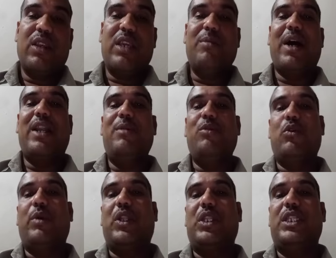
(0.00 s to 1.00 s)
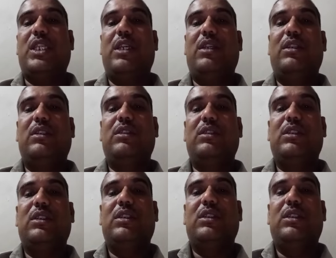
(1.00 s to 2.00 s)
कि माननीय मुख्यमंत्री
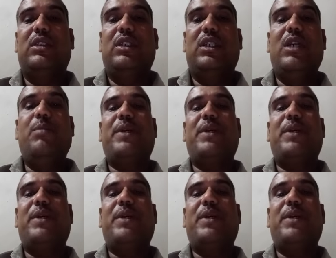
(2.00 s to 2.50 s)
जी